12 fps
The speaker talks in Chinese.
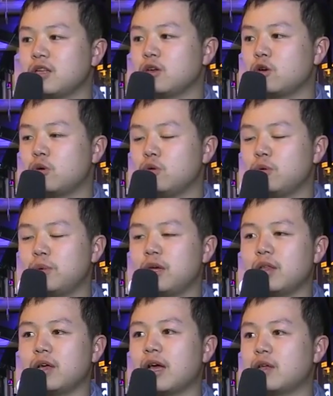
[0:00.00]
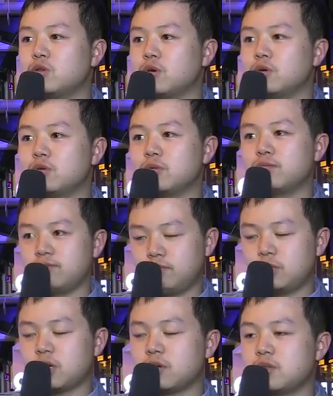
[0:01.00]
那公路片的感觉，我就比
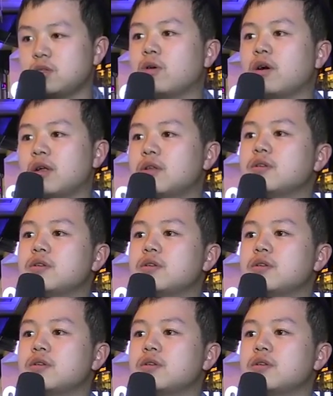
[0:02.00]
较喜欢。